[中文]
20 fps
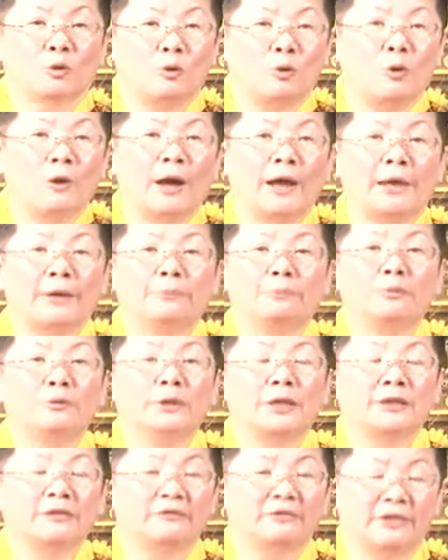快不
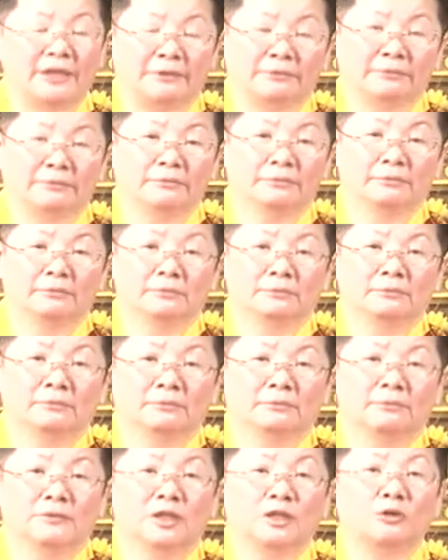能等，
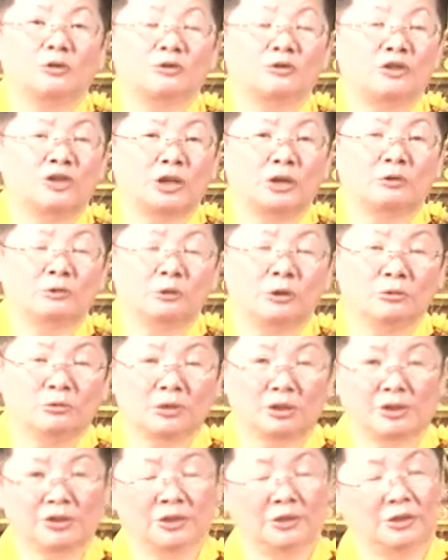这种交通
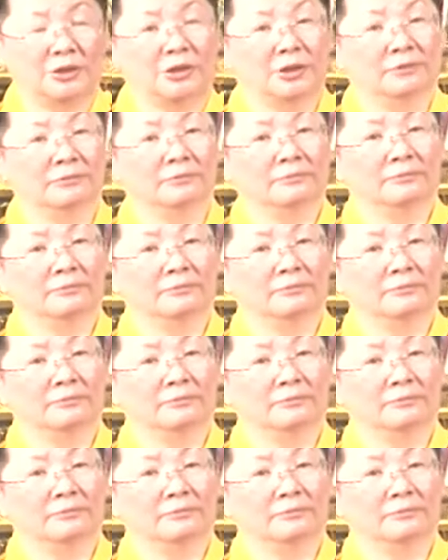的事情、